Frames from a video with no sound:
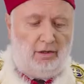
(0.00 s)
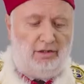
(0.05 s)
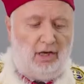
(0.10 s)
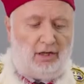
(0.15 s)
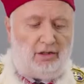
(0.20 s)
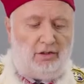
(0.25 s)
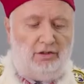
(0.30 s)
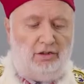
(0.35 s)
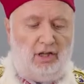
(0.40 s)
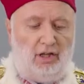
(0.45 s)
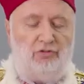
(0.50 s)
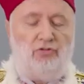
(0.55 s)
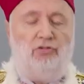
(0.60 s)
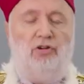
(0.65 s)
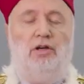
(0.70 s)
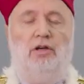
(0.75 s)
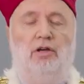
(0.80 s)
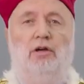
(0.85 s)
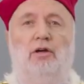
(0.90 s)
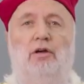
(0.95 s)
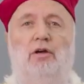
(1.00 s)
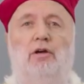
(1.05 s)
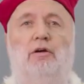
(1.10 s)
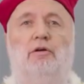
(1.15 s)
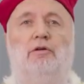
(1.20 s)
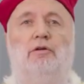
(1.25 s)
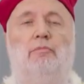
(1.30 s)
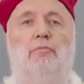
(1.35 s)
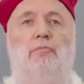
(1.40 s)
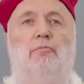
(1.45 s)
Jak inaczej
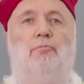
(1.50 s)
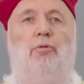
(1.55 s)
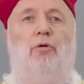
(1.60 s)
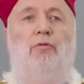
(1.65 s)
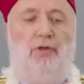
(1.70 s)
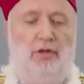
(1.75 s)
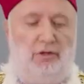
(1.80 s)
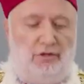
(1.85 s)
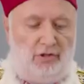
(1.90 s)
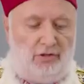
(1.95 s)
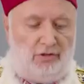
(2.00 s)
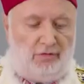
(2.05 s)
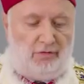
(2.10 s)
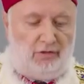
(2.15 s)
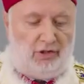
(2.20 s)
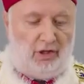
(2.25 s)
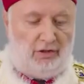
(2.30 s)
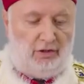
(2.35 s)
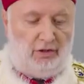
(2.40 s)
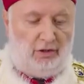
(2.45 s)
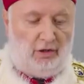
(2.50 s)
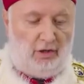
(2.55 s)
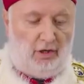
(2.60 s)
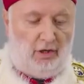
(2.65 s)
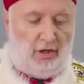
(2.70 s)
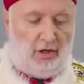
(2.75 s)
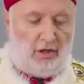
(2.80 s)
powiedzieć wtedy,